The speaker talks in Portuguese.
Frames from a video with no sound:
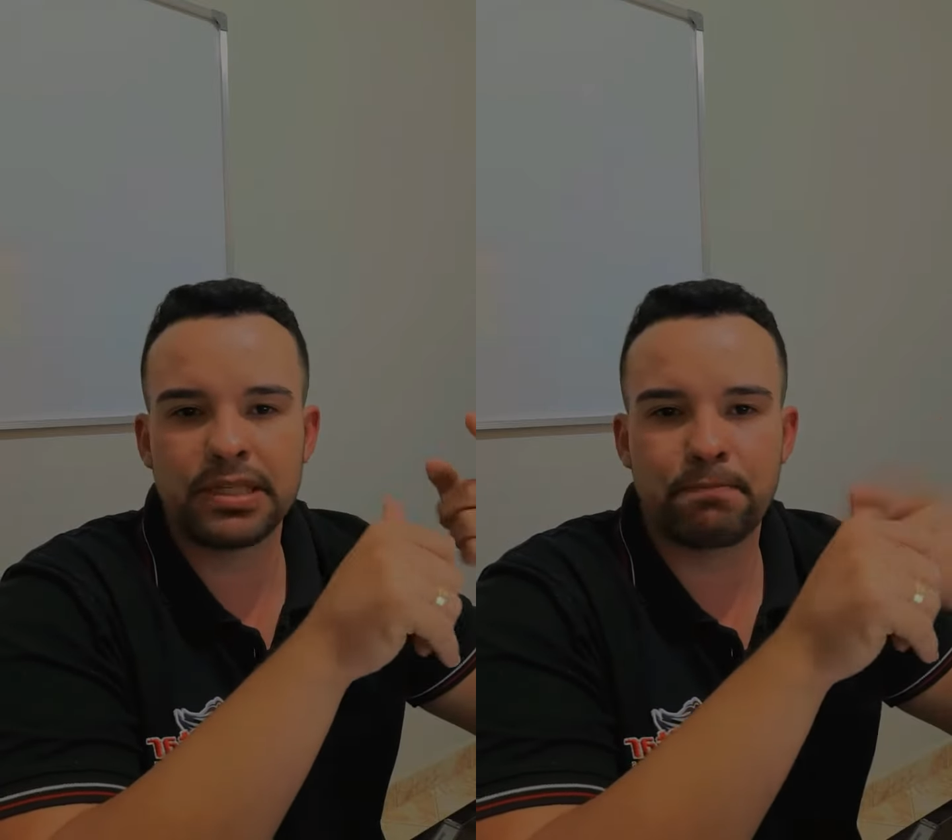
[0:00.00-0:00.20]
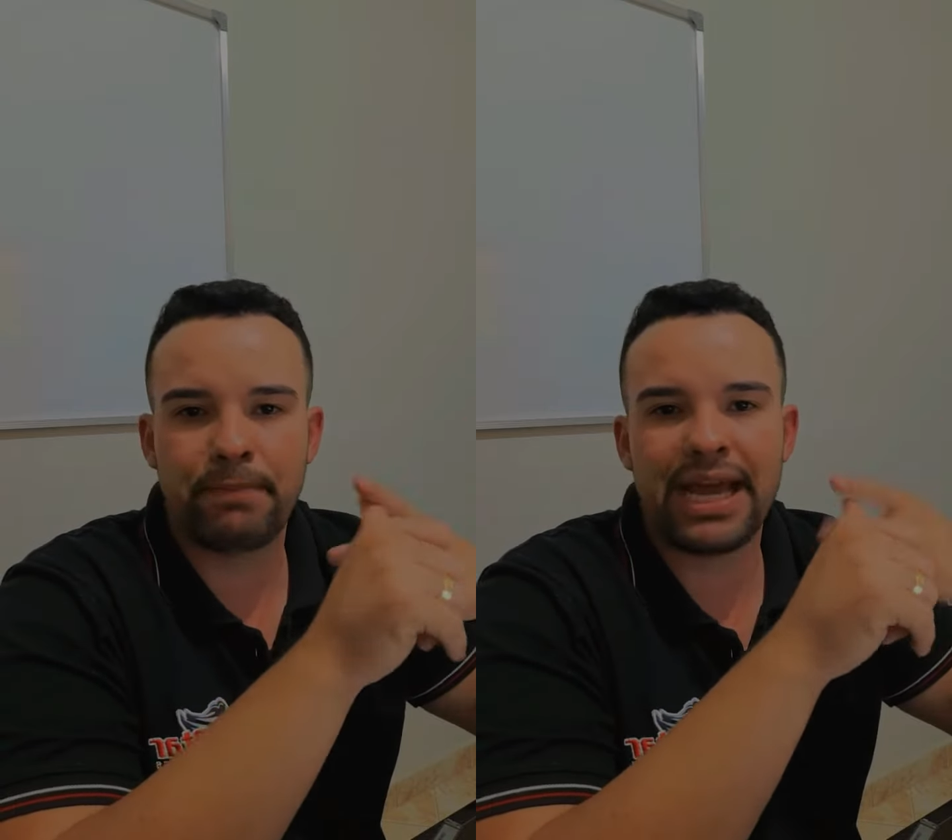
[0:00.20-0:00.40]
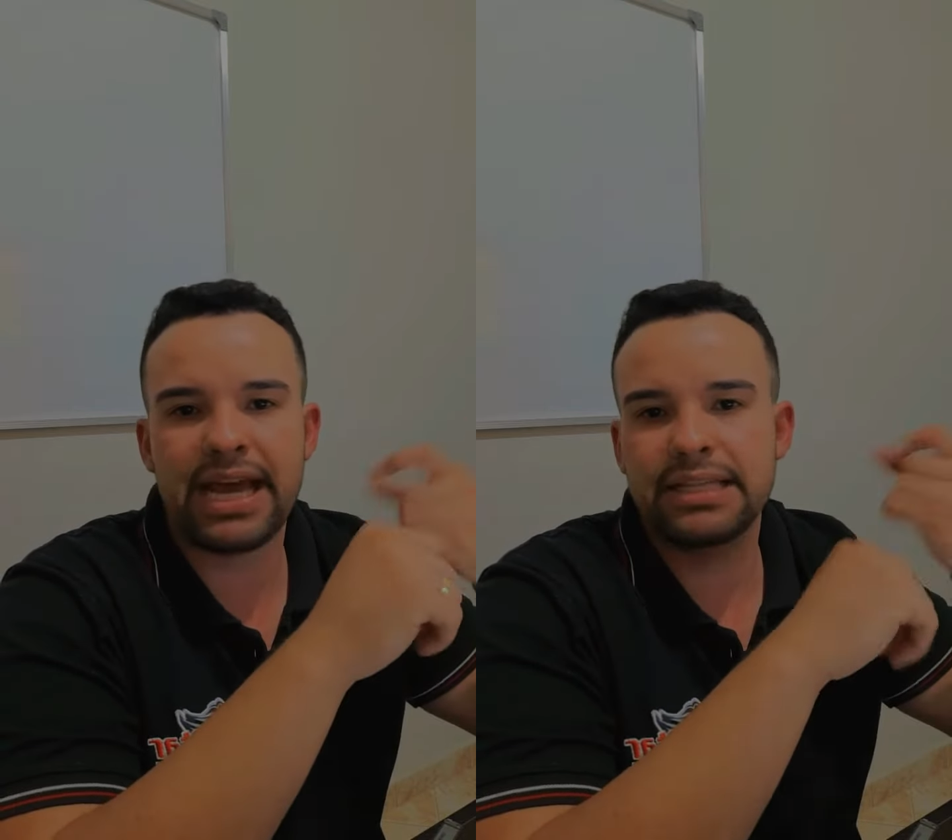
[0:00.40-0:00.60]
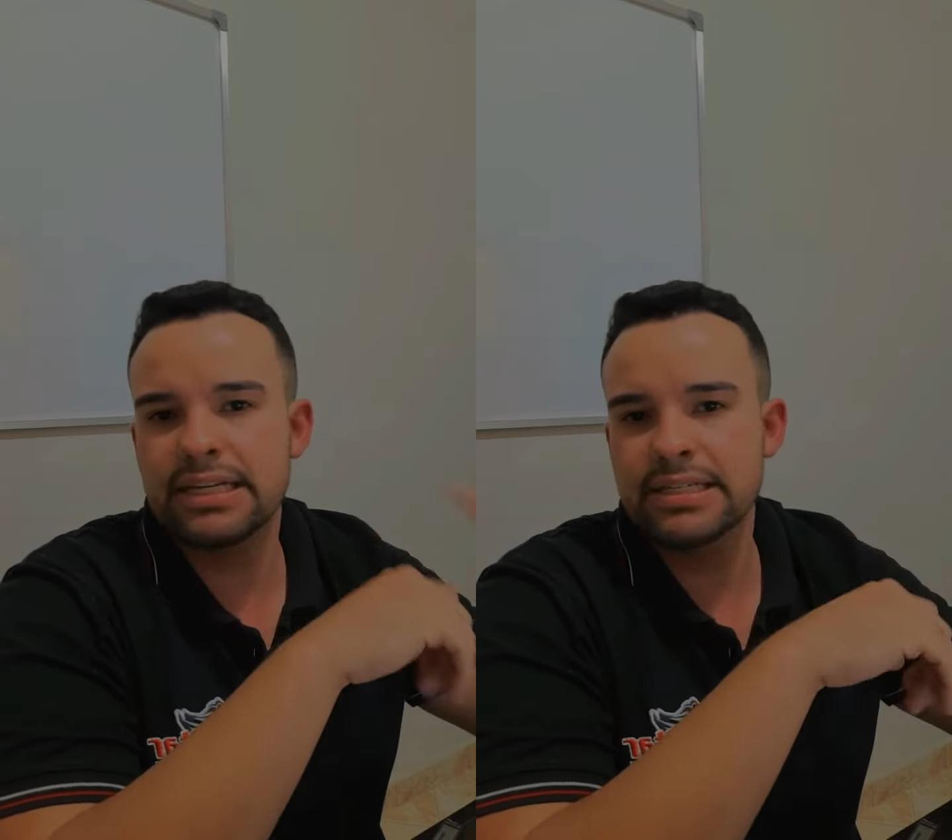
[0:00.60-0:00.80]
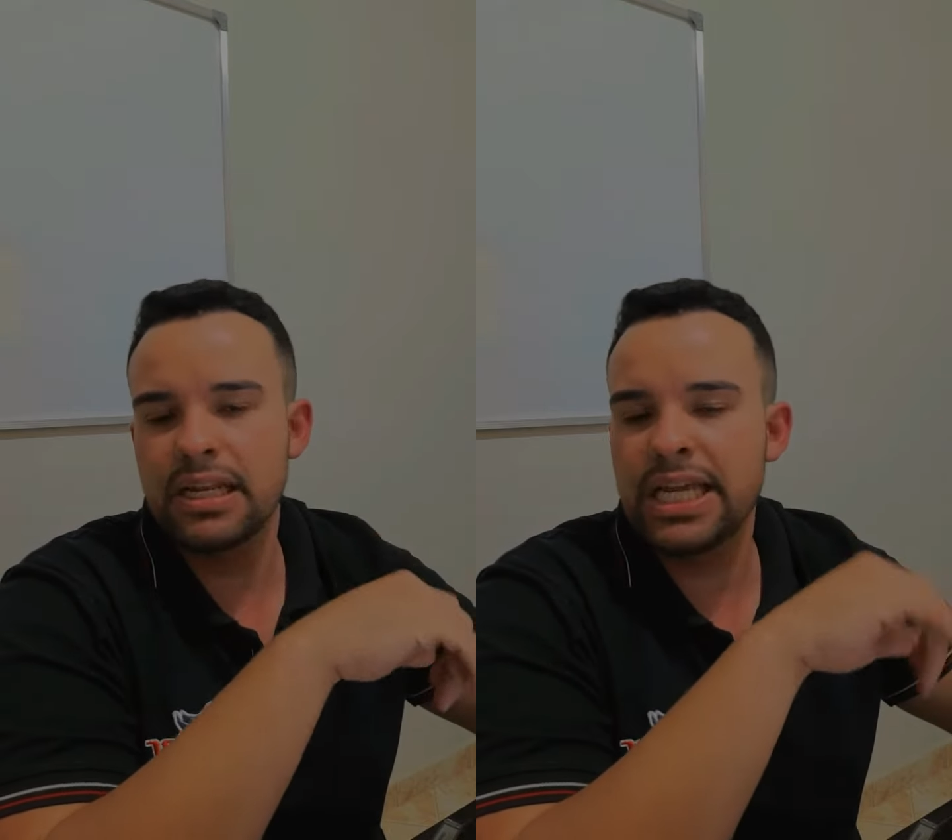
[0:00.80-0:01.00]

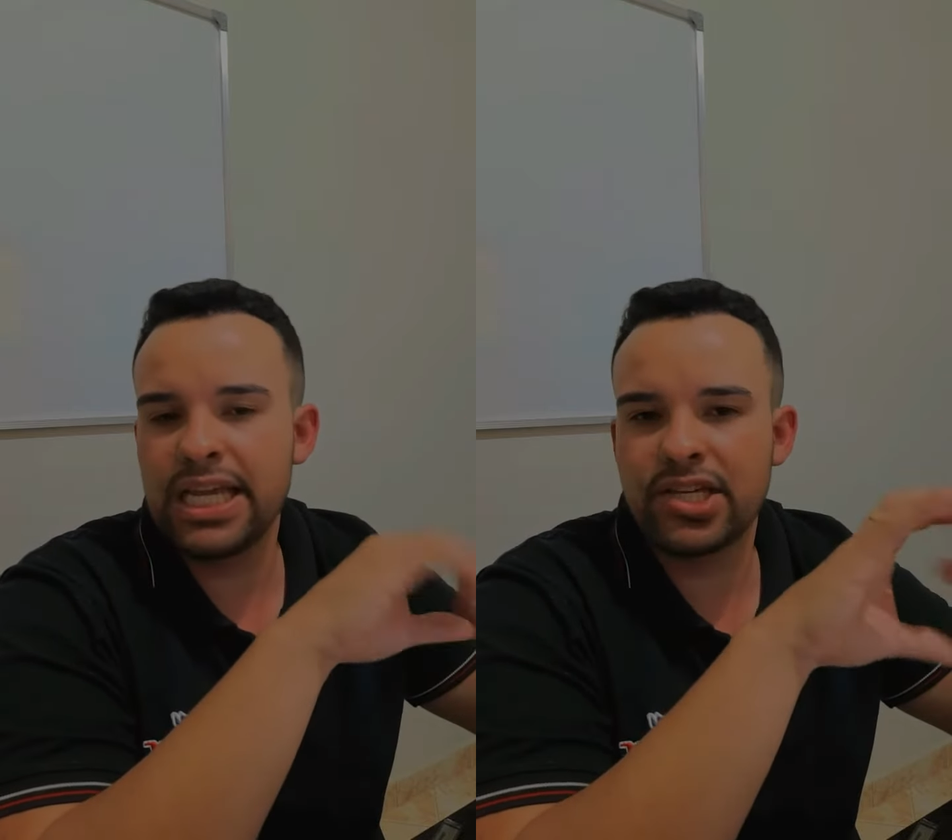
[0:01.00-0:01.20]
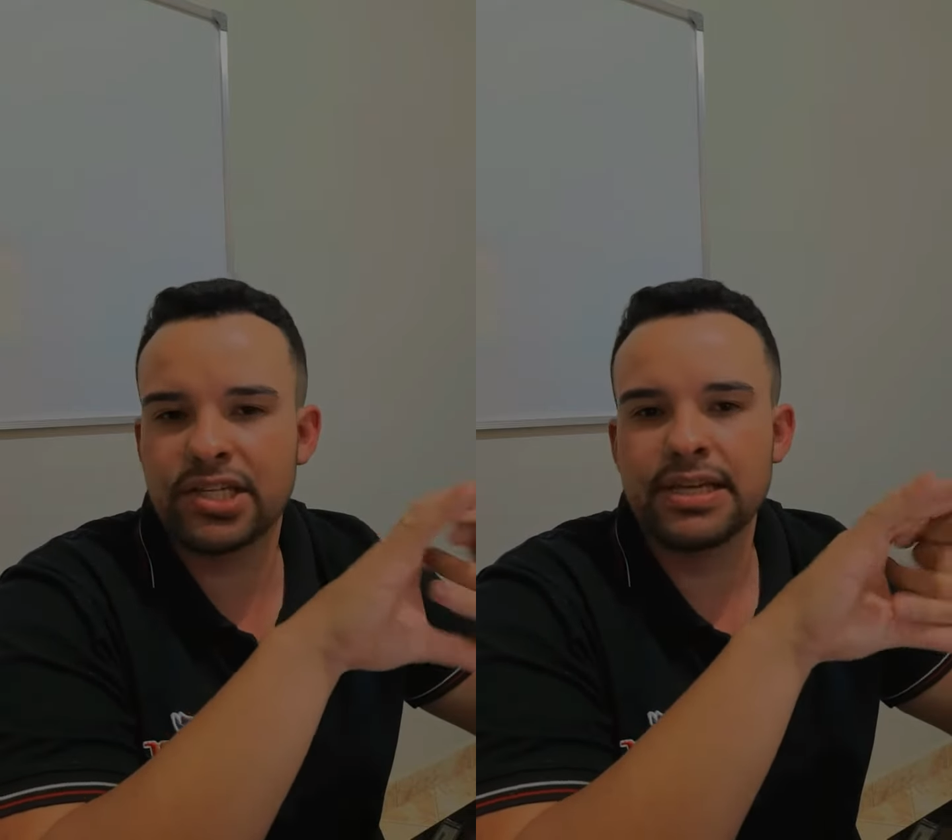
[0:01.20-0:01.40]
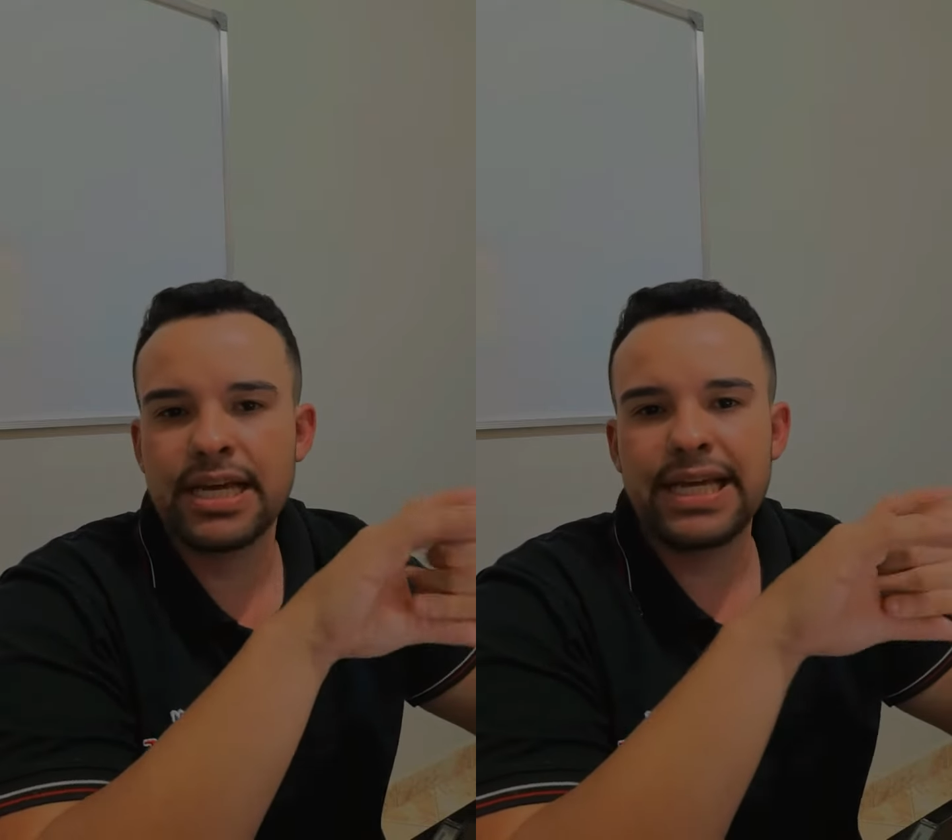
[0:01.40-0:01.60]
pedras, lixas.